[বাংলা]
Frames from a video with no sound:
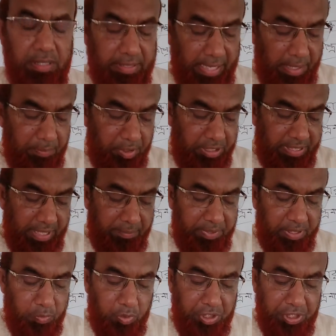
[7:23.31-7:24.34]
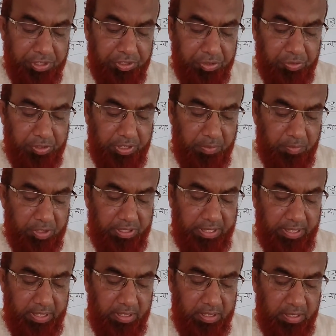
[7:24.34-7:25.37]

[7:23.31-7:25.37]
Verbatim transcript: তার মধ্যে আমি উল্লেখযোগ্যদের মধ্যে